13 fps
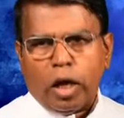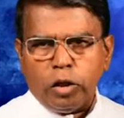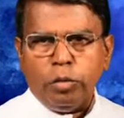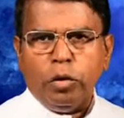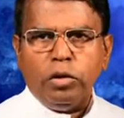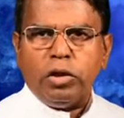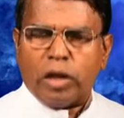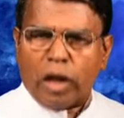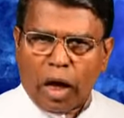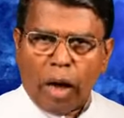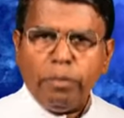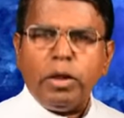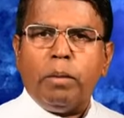அதுபோன்று
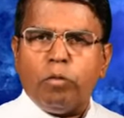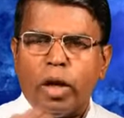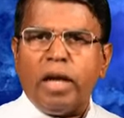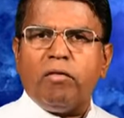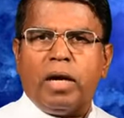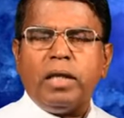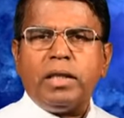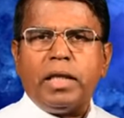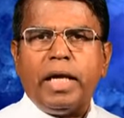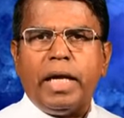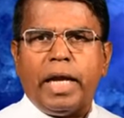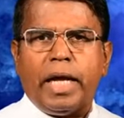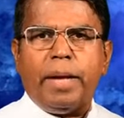நாம் நம்முடைய
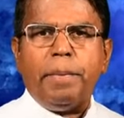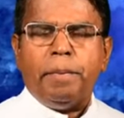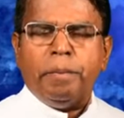வாழ்க்கையிலே